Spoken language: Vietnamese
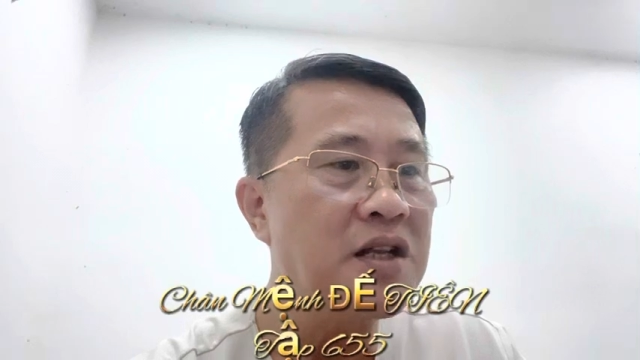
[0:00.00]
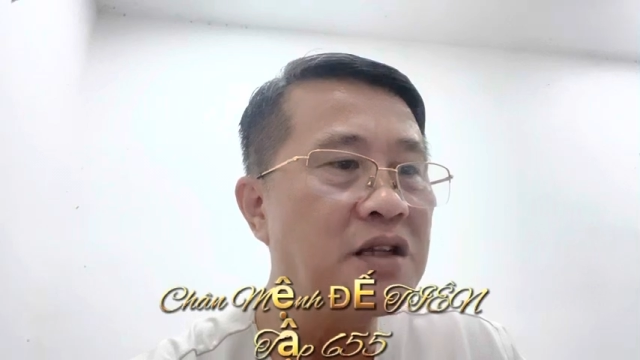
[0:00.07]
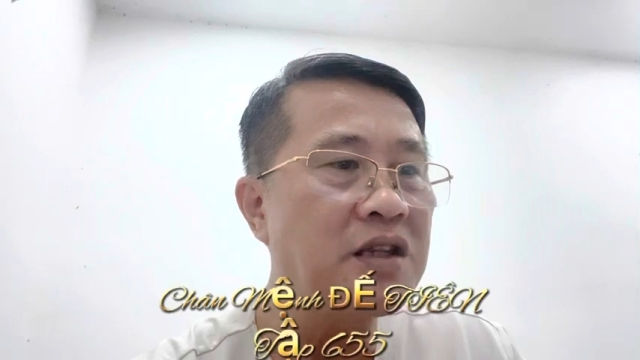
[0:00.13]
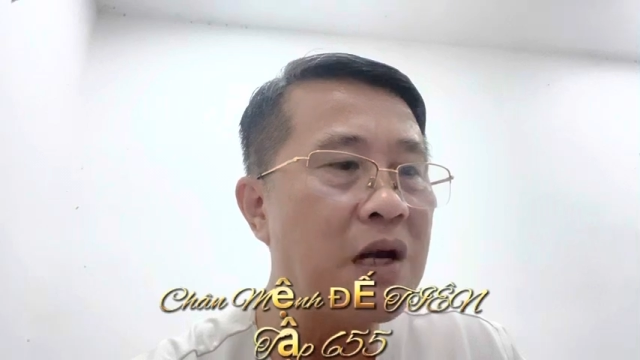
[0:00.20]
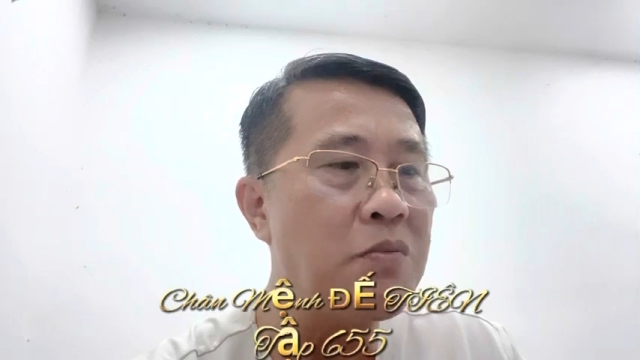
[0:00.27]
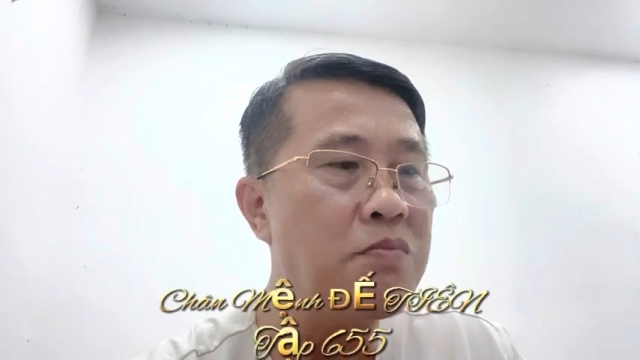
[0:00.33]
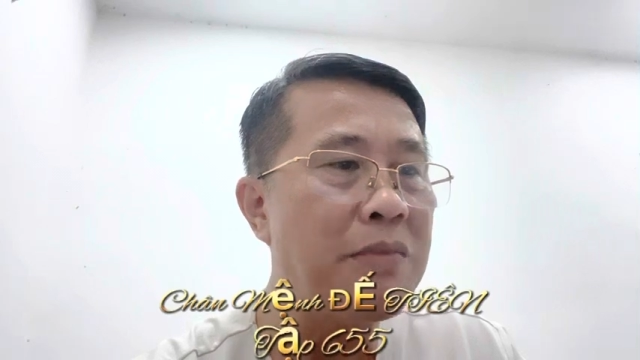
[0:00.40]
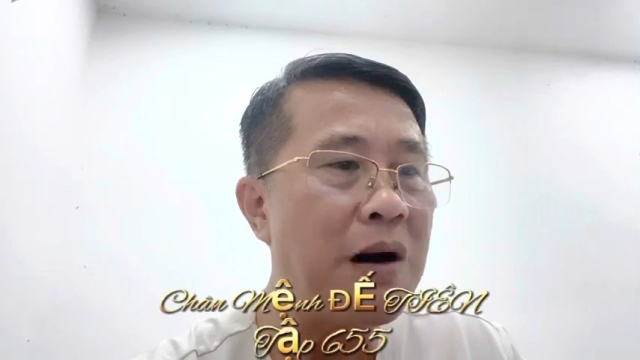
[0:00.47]

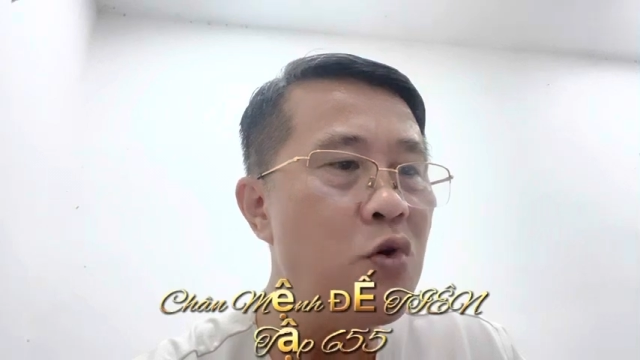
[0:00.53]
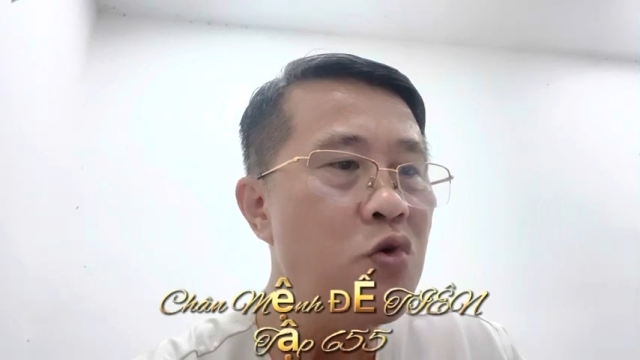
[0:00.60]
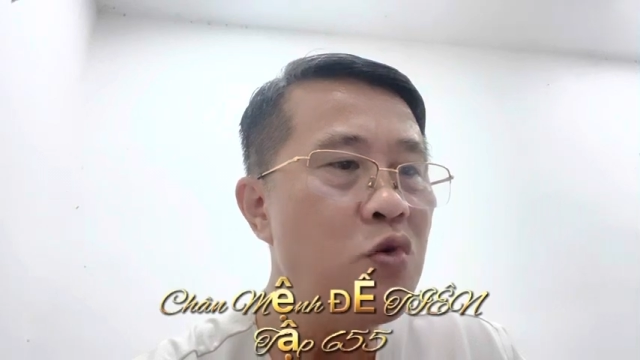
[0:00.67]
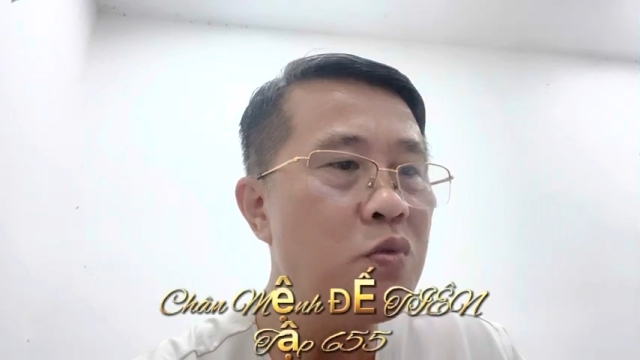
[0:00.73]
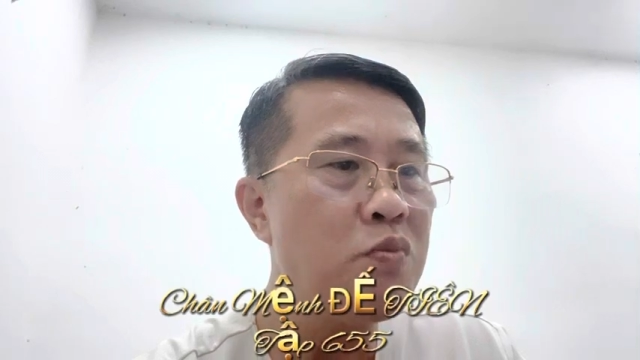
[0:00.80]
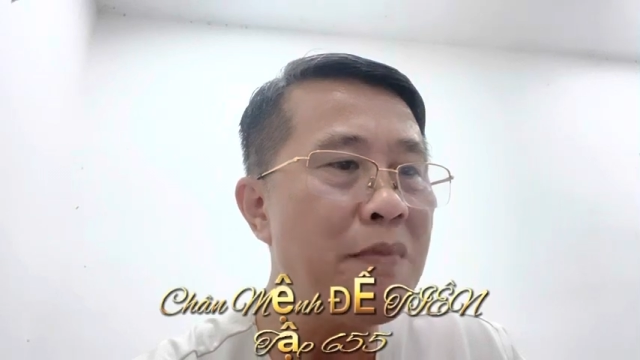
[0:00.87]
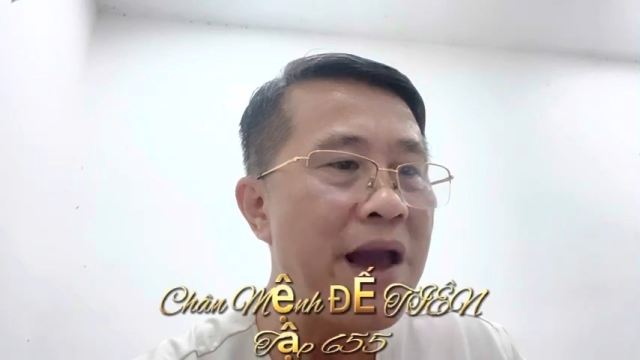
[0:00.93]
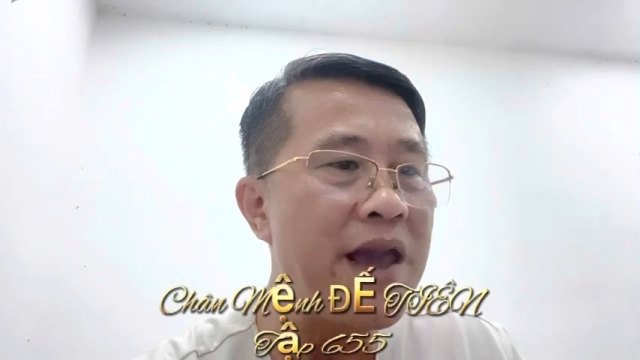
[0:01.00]
tóc máu
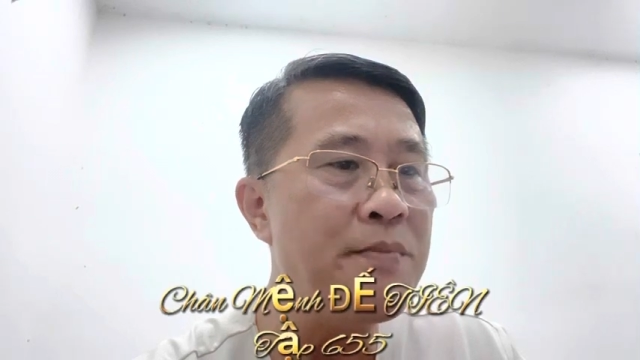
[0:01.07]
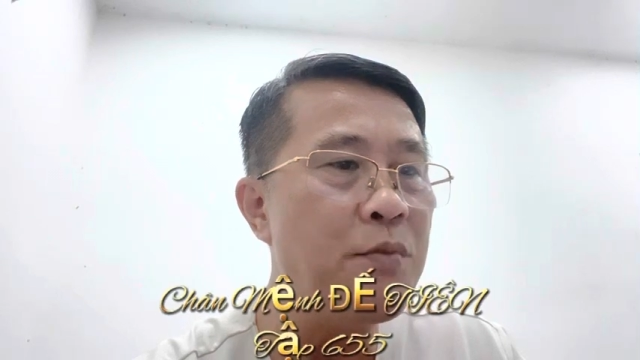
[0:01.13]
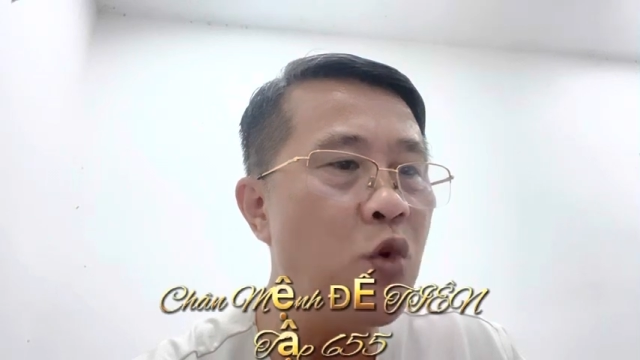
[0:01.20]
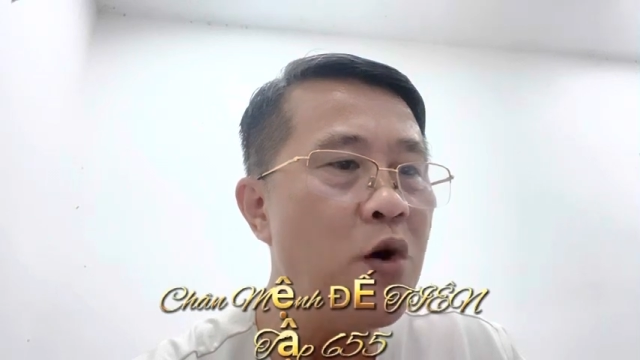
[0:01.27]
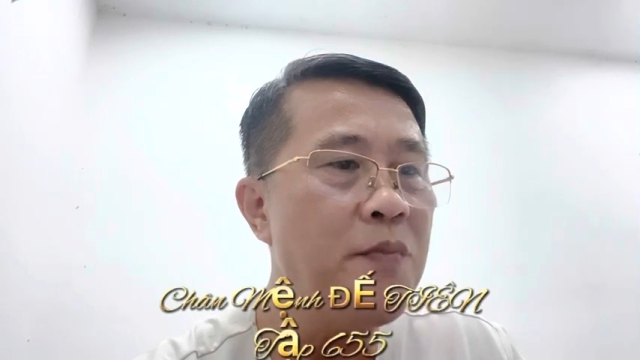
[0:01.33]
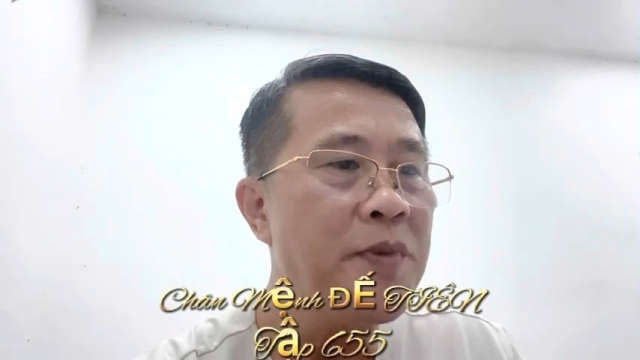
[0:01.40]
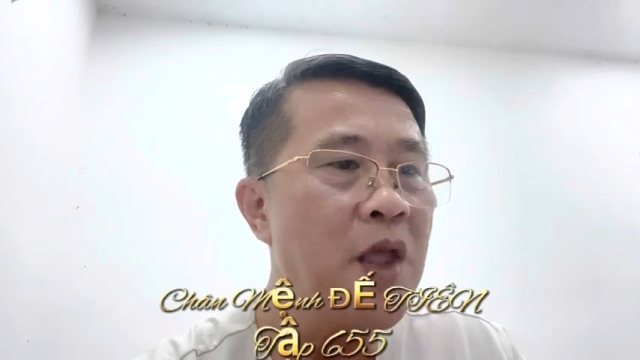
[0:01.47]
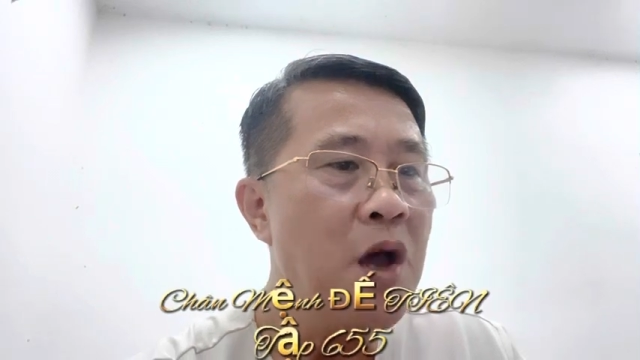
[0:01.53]
bay múa,
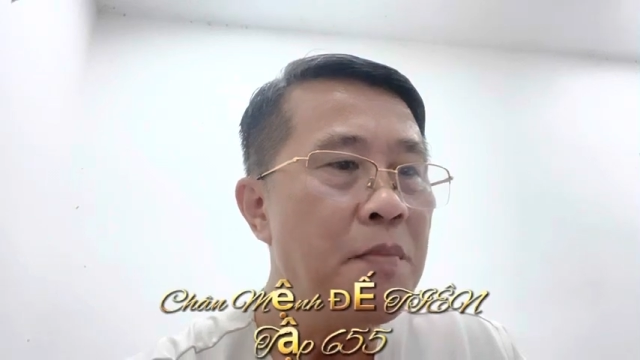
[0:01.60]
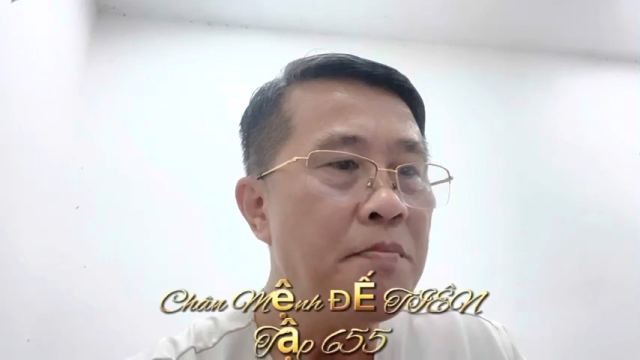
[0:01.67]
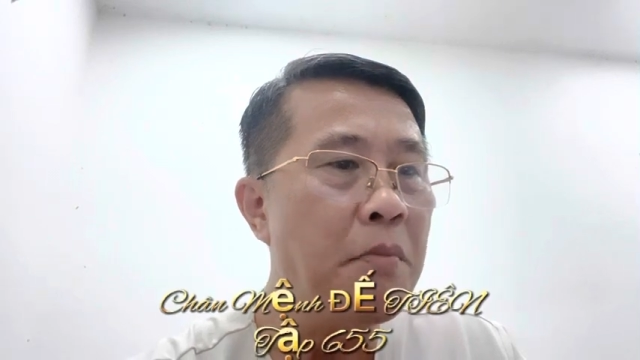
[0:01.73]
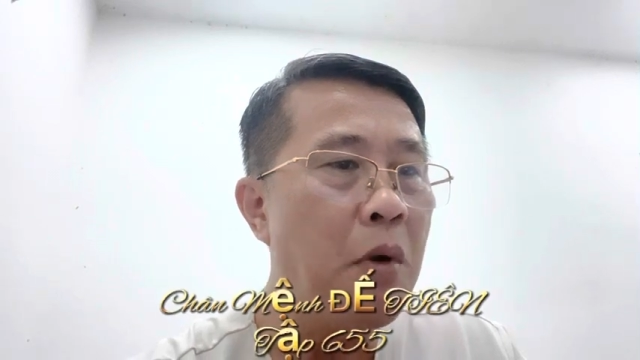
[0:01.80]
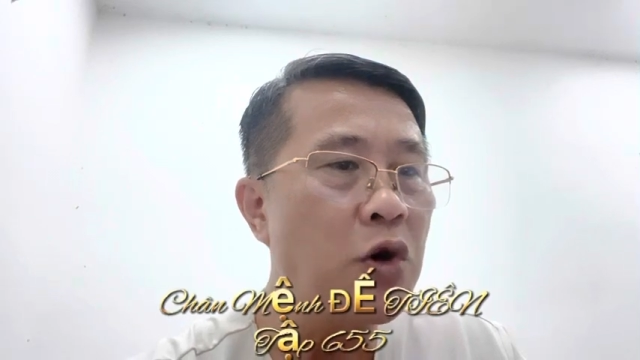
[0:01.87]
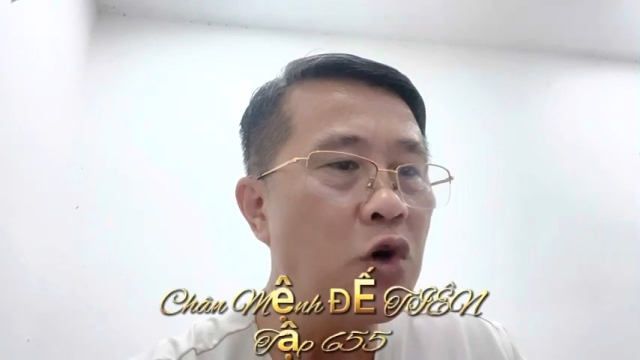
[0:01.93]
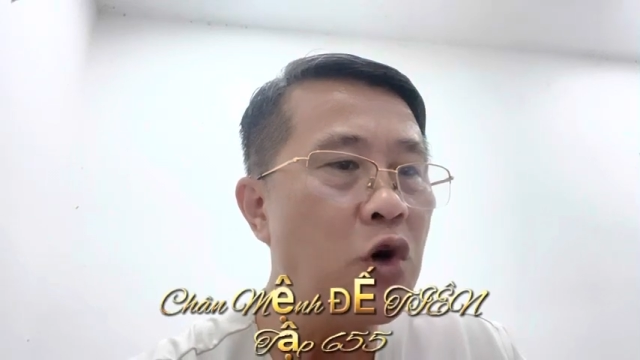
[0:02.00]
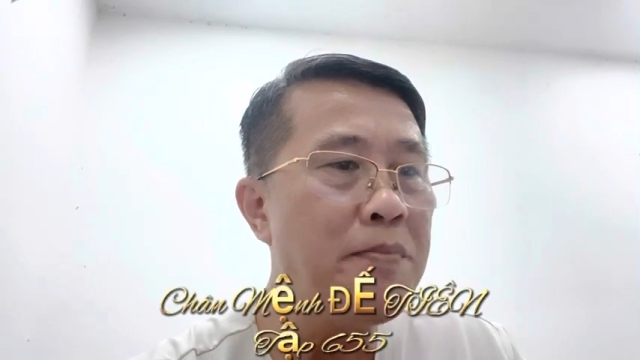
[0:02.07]

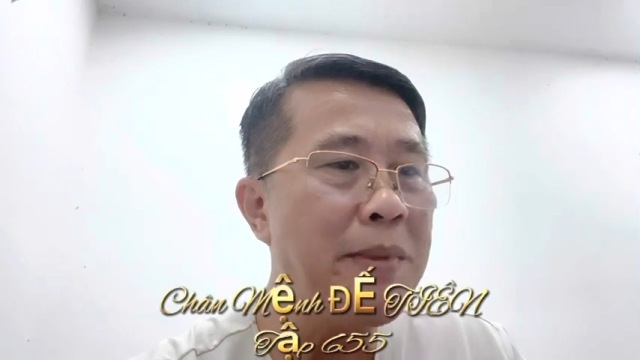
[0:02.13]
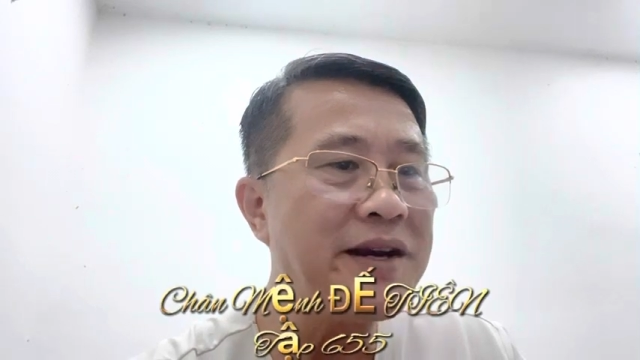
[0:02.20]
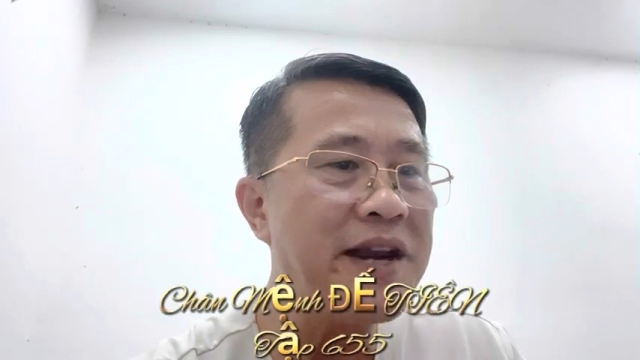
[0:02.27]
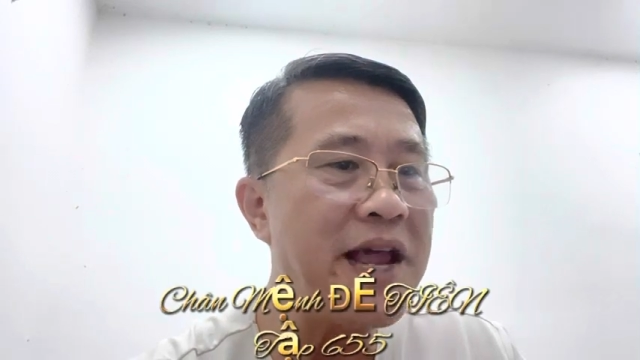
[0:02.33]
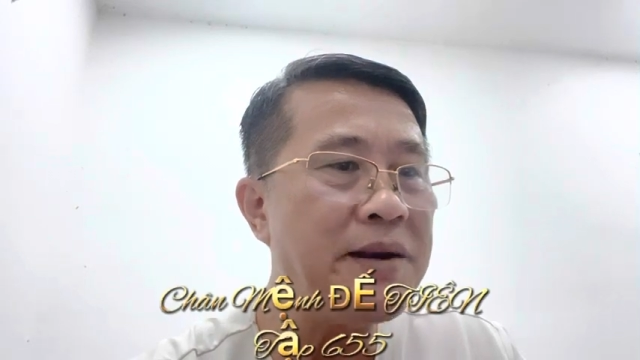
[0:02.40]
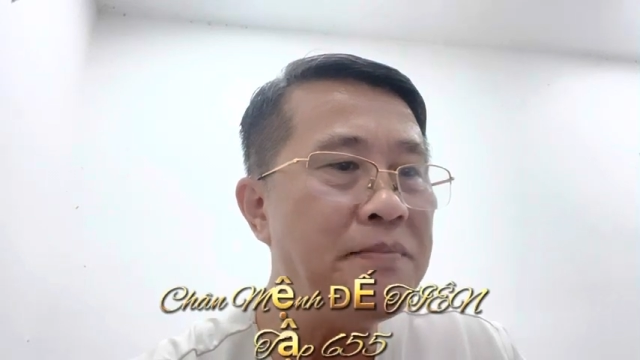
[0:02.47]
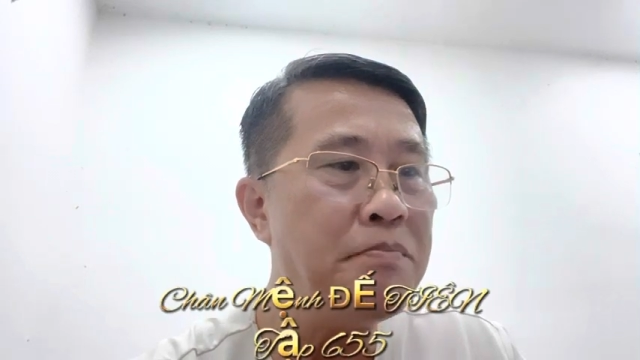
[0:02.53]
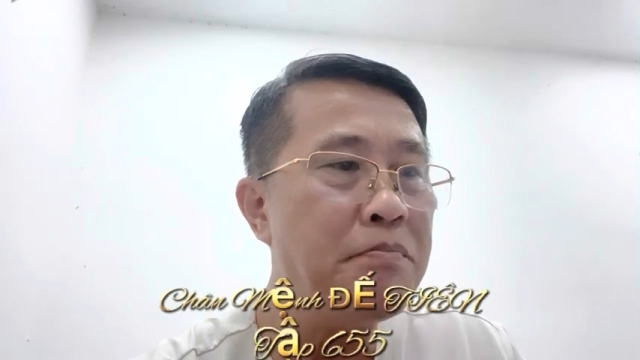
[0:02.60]
một đôi mắt
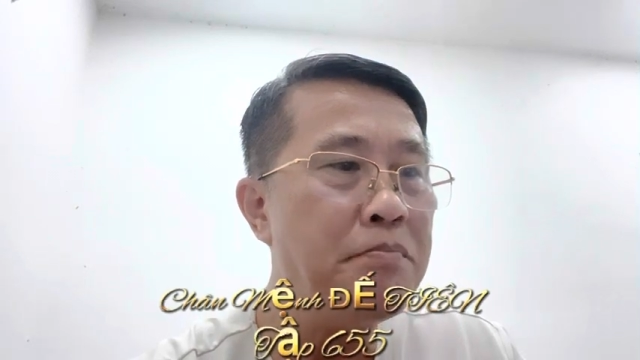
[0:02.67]
đen